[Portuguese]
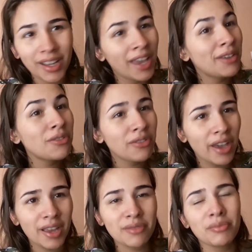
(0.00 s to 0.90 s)
É
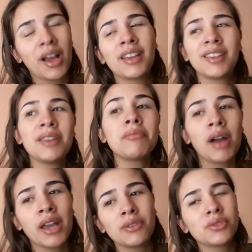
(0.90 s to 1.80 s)
inverno aqui em
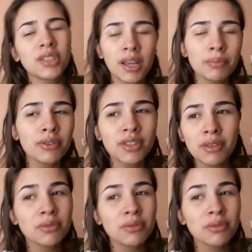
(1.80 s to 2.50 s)
maio. Não sei pra vocês,